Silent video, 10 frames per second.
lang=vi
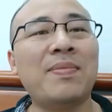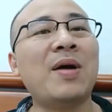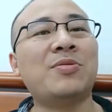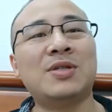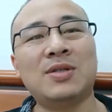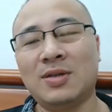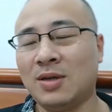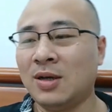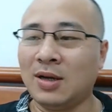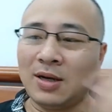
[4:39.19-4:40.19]
Bao tử
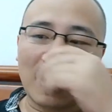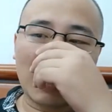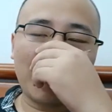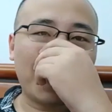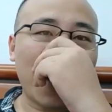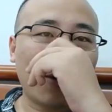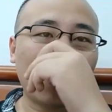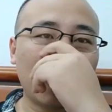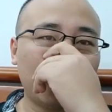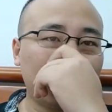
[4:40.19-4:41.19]
là cái bánh bao ấy.